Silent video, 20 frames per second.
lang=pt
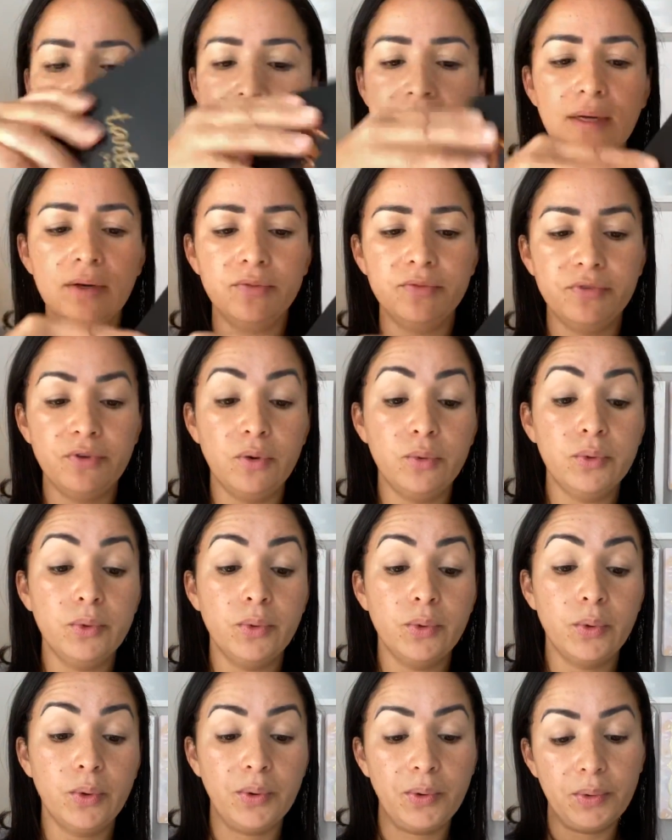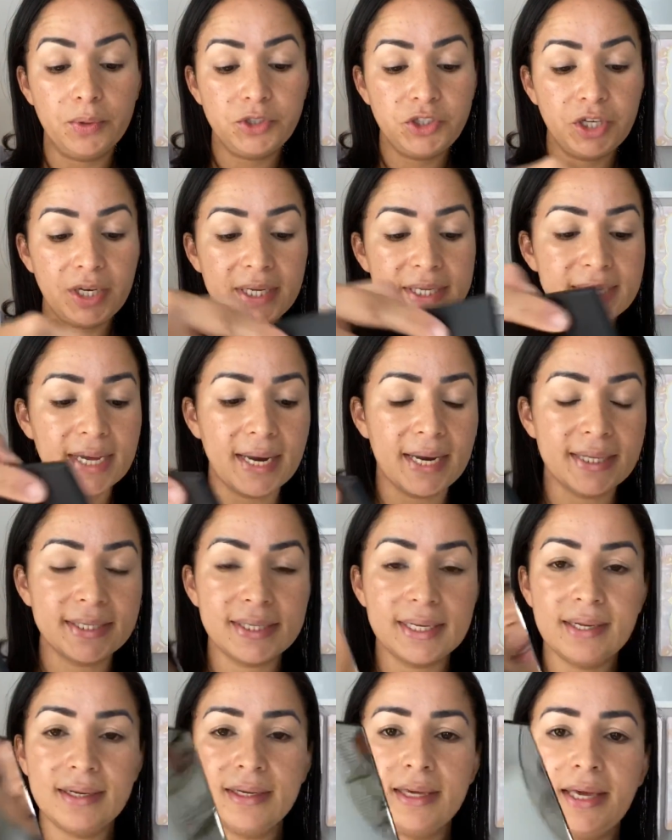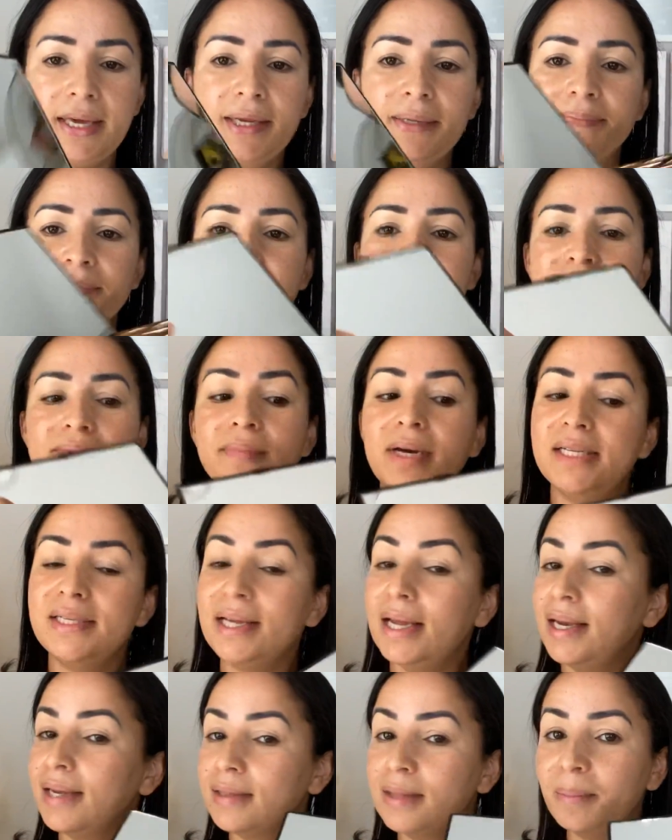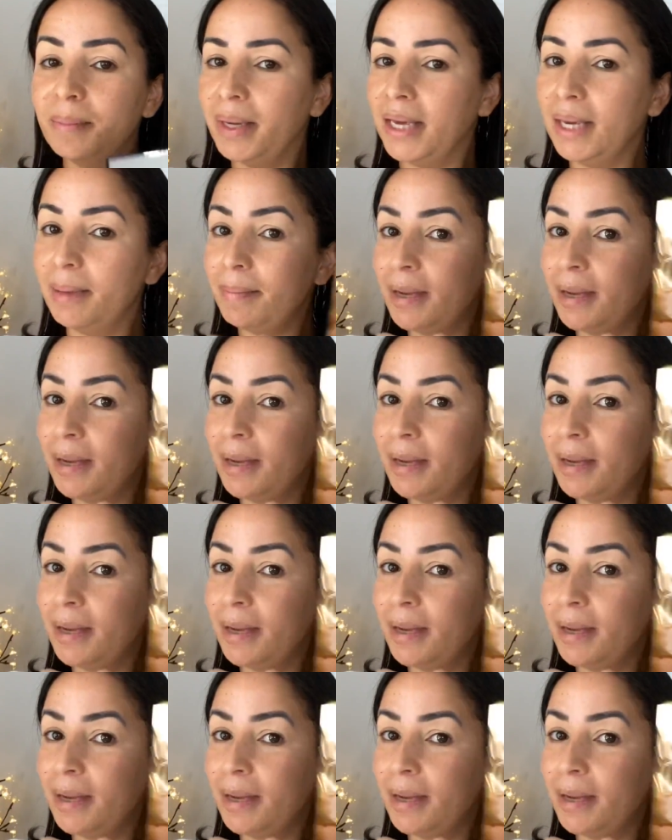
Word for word: então vou utilizar essa daqui. Mas ela também é